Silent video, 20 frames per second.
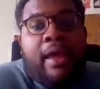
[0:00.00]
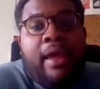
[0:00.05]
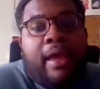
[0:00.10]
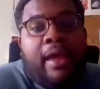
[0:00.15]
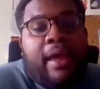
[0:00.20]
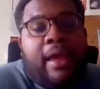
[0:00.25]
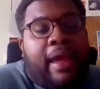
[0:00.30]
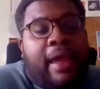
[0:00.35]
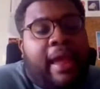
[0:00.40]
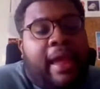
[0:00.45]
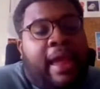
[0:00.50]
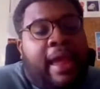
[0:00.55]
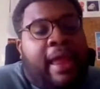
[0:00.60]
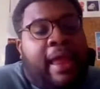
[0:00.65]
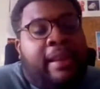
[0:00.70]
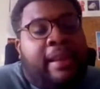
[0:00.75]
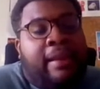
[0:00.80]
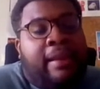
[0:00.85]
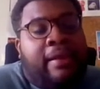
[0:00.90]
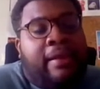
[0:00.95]
euh,
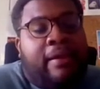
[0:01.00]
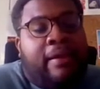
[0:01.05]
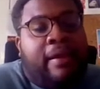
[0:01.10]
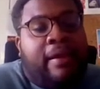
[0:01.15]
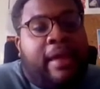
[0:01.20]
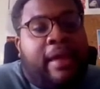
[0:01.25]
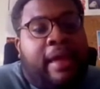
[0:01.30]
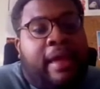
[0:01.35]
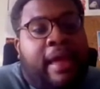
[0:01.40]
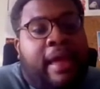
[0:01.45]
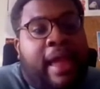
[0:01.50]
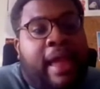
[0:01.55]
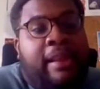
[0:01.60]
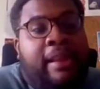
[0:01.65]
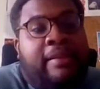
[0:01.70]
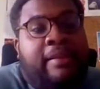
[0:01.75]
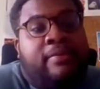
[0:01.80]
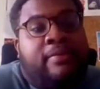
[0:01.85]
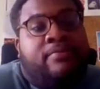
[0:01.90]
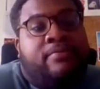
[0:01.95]
elle,
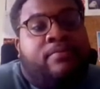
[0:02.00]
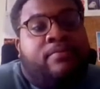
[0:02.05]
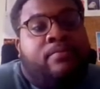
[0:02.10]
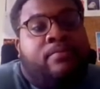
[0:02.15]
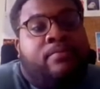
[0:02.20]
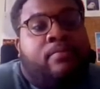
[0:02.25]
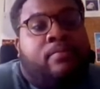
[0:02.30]
elle,